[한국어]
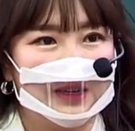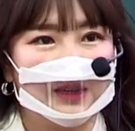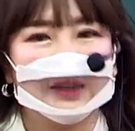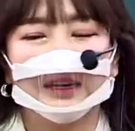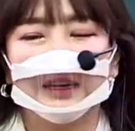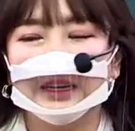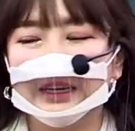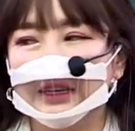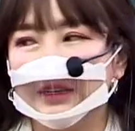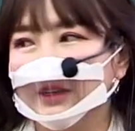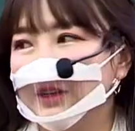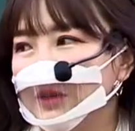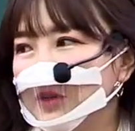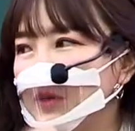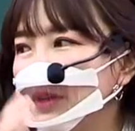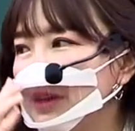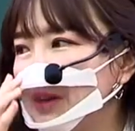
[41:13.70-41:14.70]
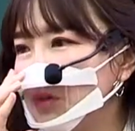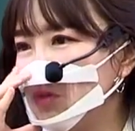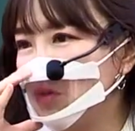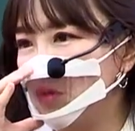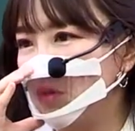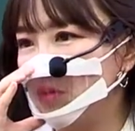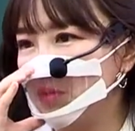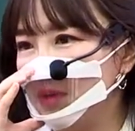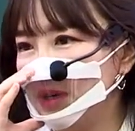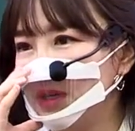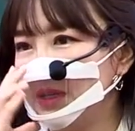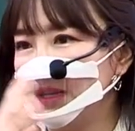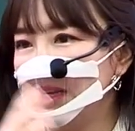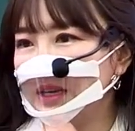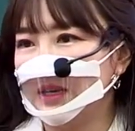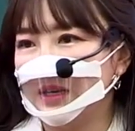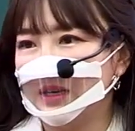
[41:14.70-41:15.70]
약간 너네가 국어 공부할
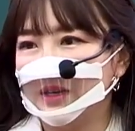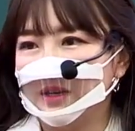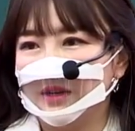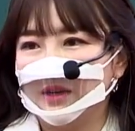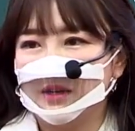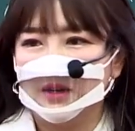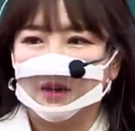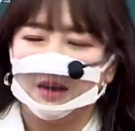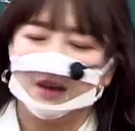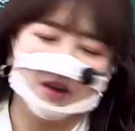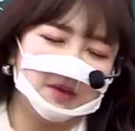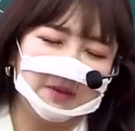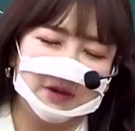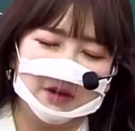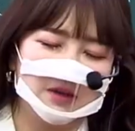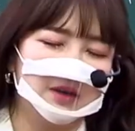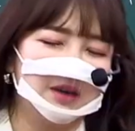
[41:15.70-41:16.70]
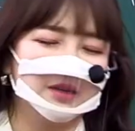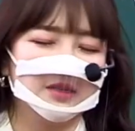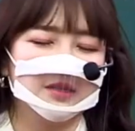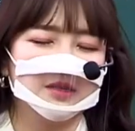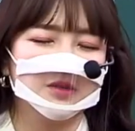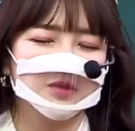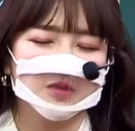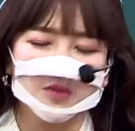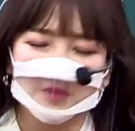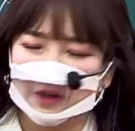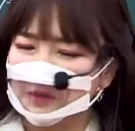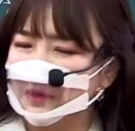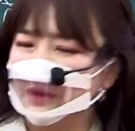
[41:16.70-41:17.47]
때 아, 막 하기 싫고 막